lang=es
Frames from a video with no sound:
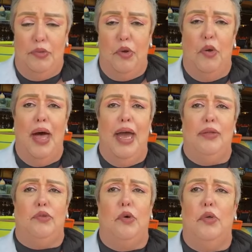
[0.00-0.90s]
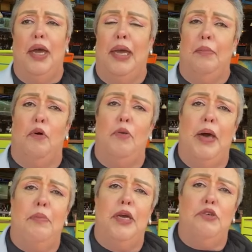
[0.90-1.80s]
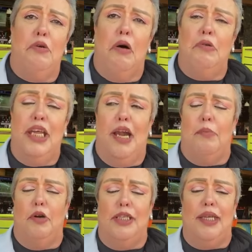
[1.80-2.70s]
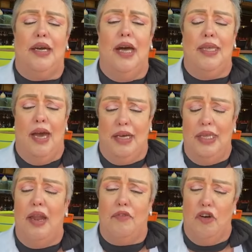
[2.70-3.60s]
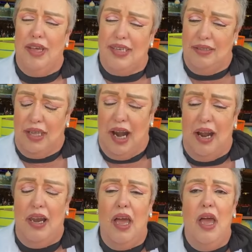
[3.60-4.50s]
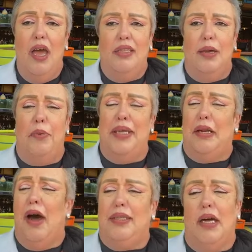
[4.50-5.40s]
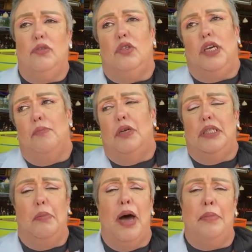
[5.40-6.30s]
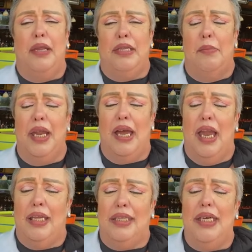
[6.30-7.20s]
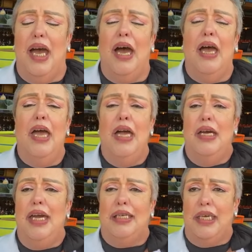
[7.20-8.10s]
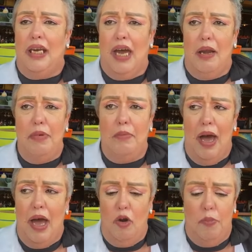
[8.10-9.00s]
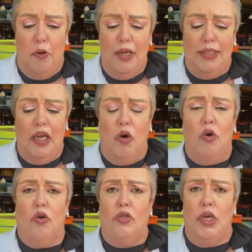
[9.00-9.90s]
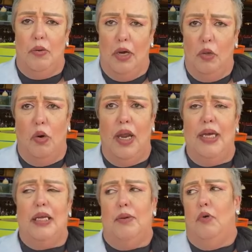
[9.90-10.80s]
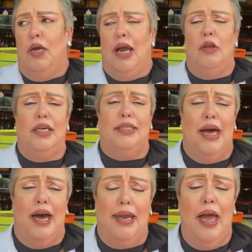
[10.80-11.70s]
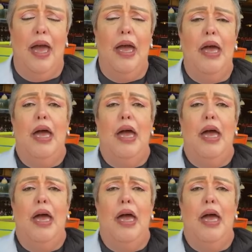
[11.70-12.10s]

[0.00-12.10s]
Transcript: Eh, volverme yo a unir a la política de aquí, de la Florida Central, después de trabajar tanto tiempo en temas de América Latina, y acercarme más a los políticos conservadores y republicanos de esta área,